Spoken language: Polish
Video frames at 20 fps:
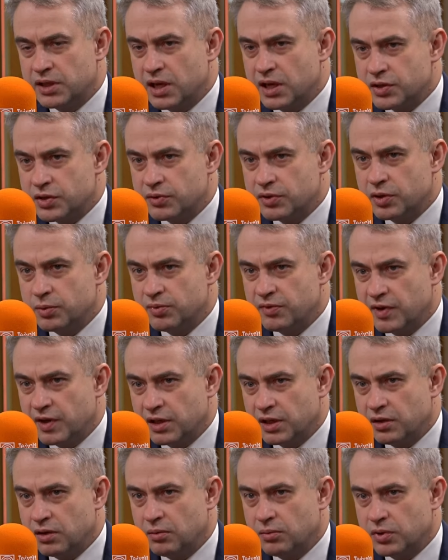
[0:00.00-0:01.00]
Należą się
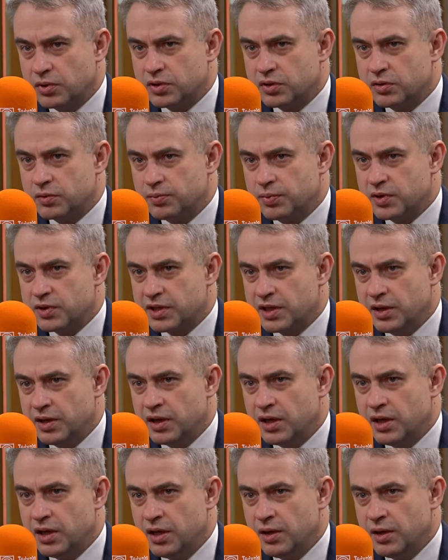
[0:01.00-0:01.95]
obywatelom, bo to są polskie